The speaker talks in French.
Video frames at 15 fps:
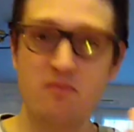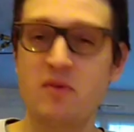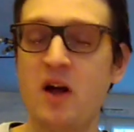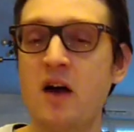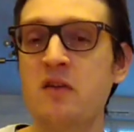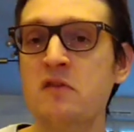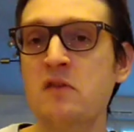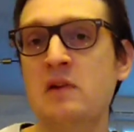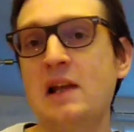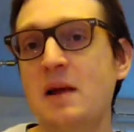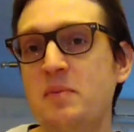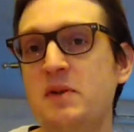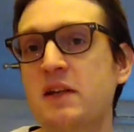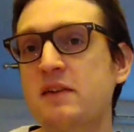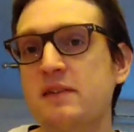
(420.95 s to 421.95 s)
bah, la
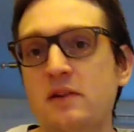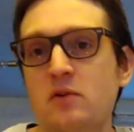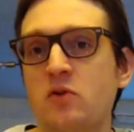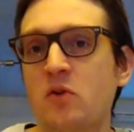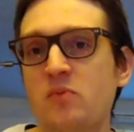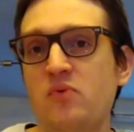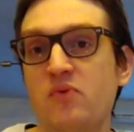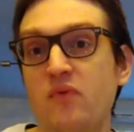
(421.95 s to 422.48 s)
pire, c'est le camp le